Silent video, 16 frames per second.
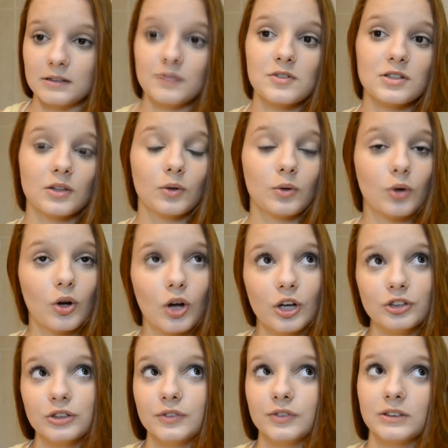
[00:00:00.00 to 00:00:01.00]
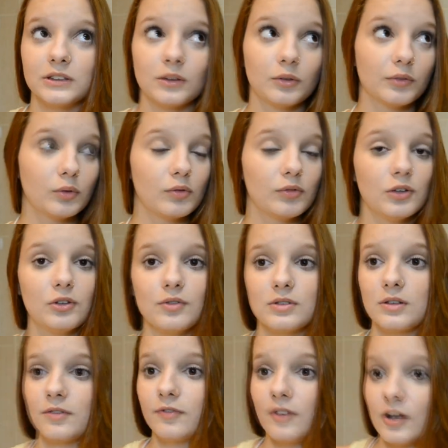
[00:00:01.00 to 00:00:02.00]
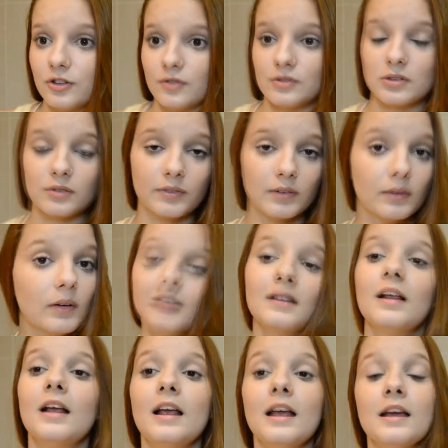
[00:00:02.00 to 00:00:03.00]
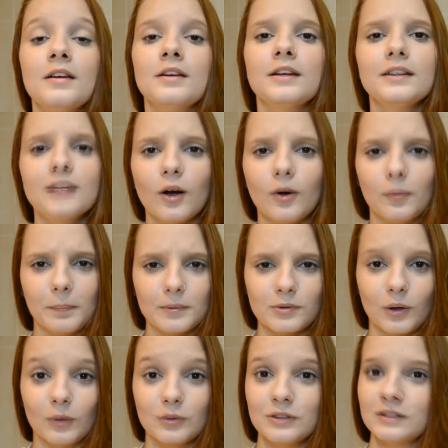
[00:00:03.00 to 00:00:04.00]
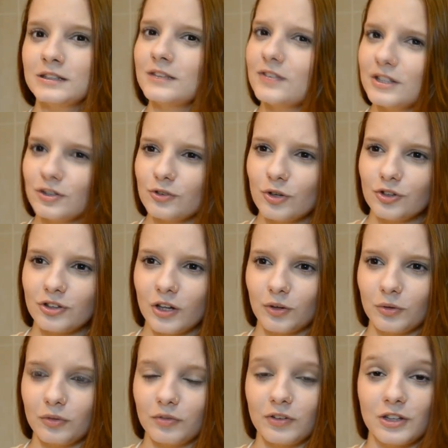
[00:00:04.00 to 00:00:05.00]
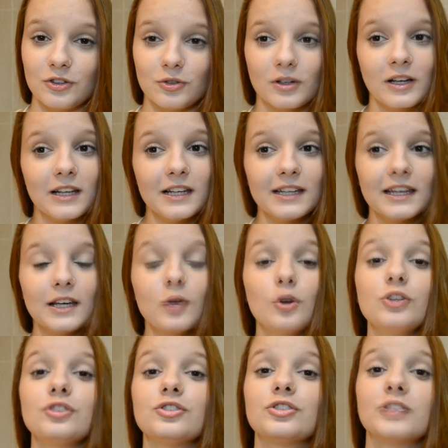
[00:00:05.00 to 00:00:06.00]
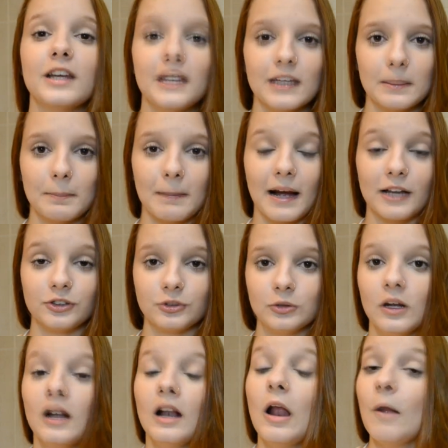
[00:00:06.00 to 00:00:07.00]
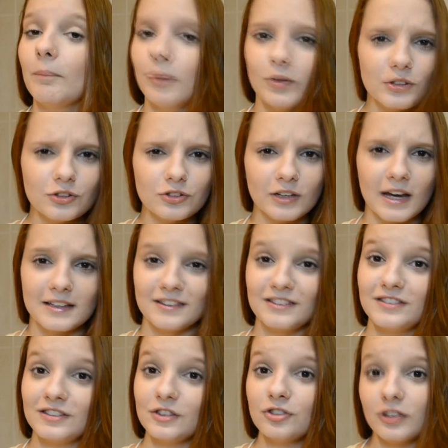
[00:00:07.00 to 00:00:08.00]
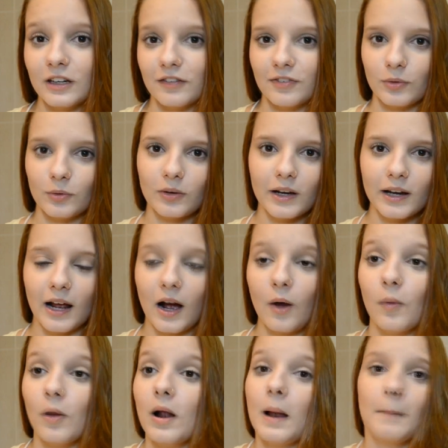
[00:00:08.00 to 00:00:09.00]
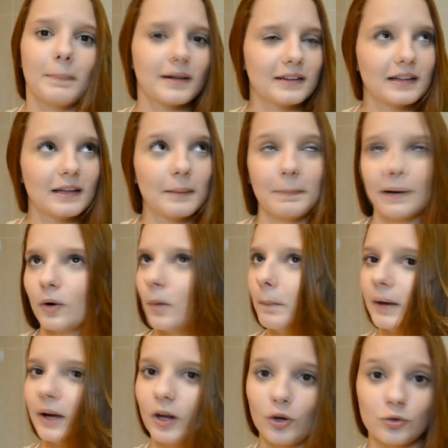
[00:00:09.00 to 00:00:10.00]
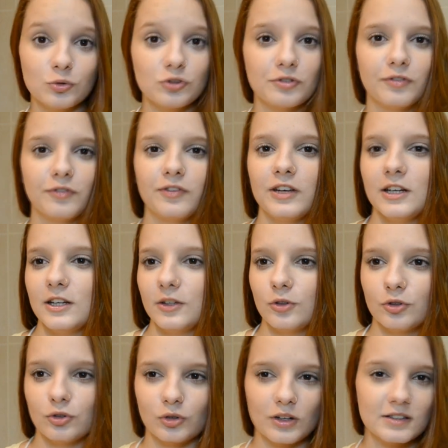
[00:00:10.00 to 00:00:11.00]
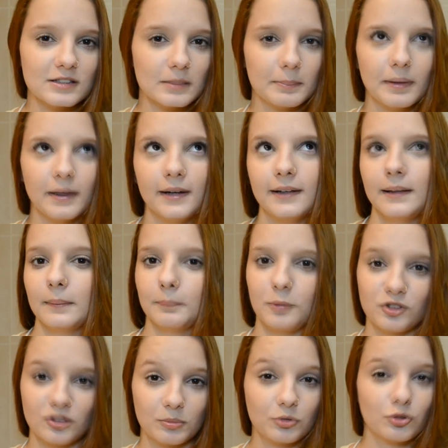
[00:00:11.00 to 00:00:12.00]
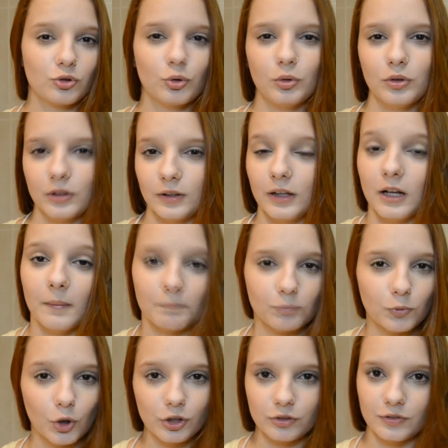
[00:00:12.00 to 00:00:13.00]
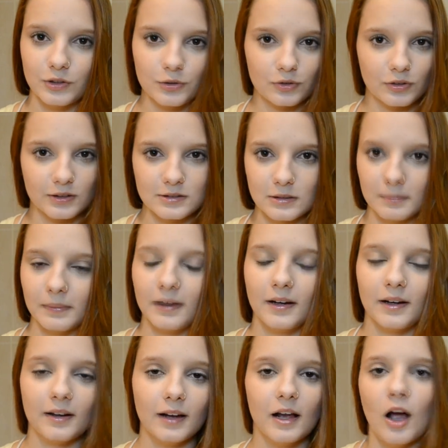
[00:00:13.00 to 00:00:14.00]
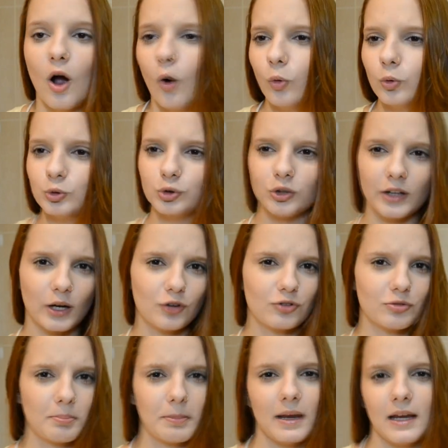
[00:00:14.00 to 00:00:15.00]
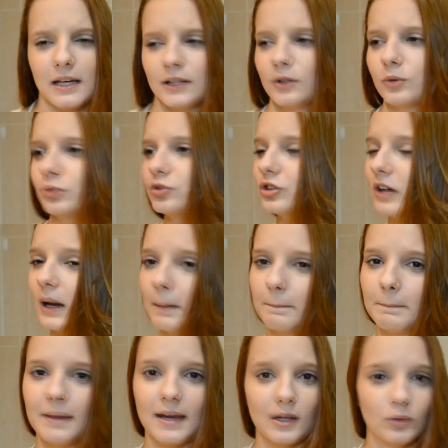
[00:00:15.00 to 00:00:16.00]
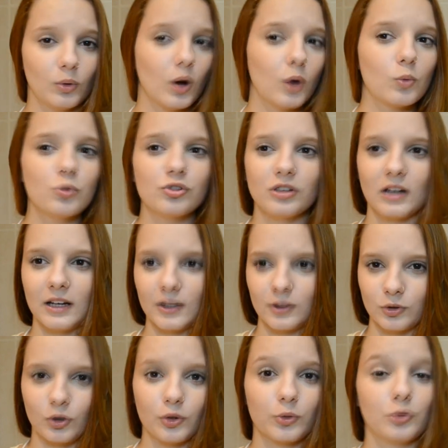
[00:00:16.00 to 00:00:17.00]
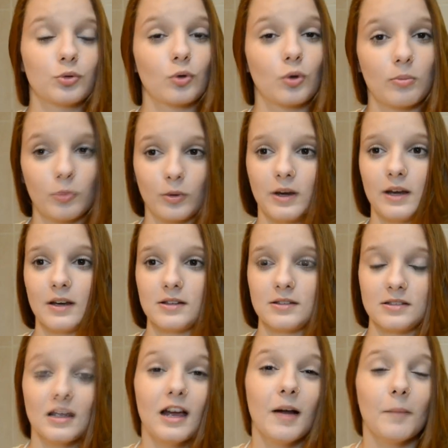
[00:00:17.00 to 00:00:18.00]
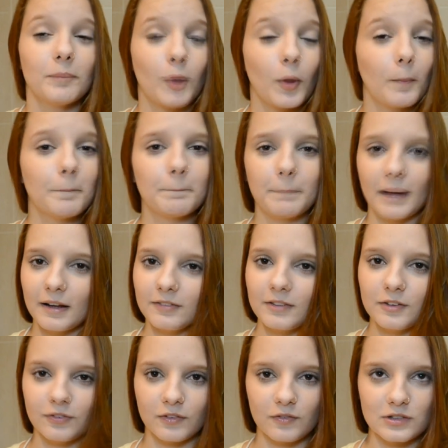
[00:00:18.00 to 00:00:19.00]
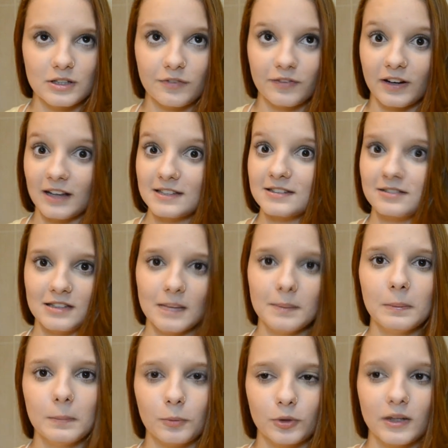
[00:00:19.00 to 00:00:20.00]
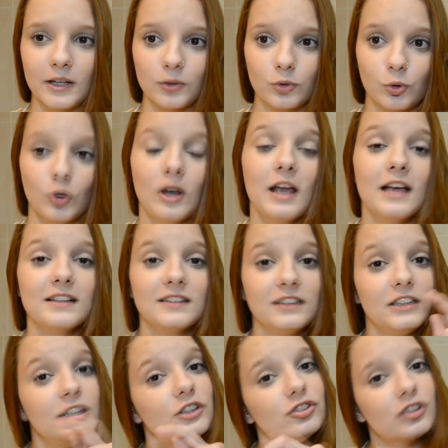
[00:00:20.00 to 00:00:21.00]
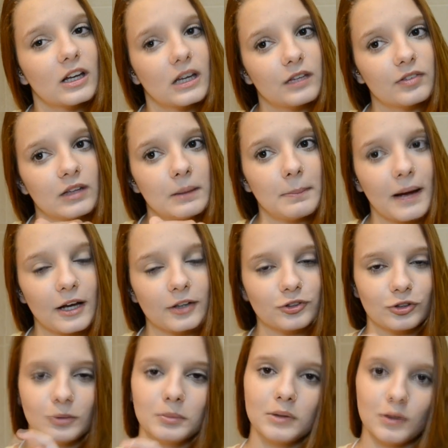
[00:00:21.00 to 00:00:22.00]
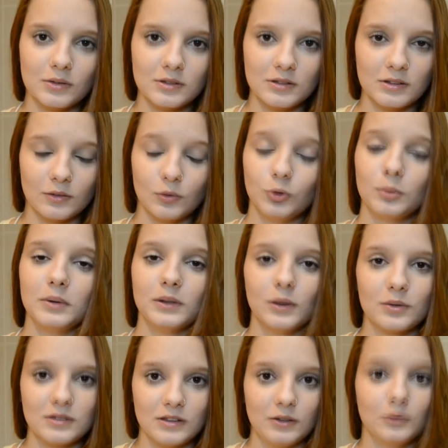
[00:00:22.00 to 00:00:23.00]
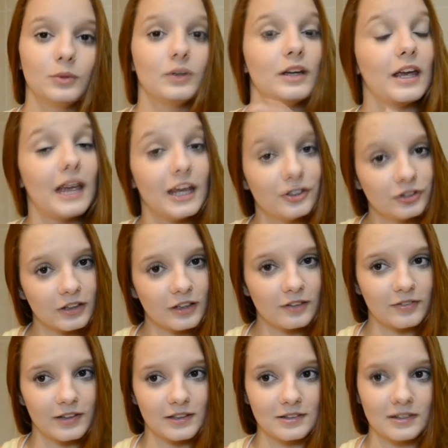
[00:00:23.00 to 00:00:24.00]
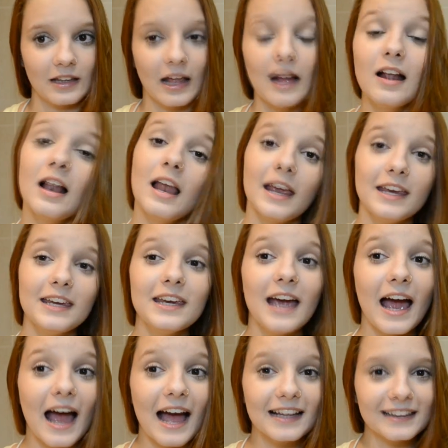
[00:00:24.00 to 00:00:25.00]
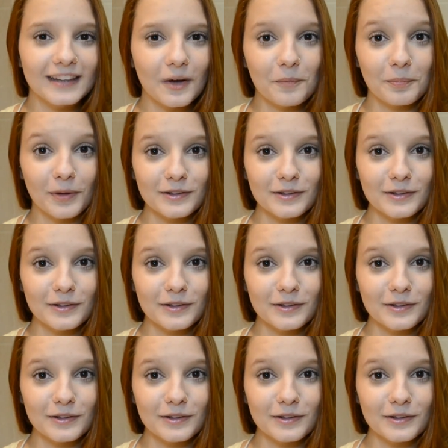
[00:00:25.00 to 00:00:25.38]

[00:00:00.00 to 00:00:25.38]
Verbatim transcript: Se você não gosta, você não vê o vídeo, você fecha, você fala. Então, pessoal, se vocês gostaram do vídeo, clique em gostei aqui embaixo. Não se esqueça de se inscrever no canal para ter para acompanhar nossos vídeos toda semana. Postamos duas, dois vídeos na semana, um tutorial de make, um de cabelo, alguns aleatórios como esse. Então, para você ficar sempre por dentro, se inscreve aqui embaixo no, botão, no botãozinho inscrever-se, tá? E até o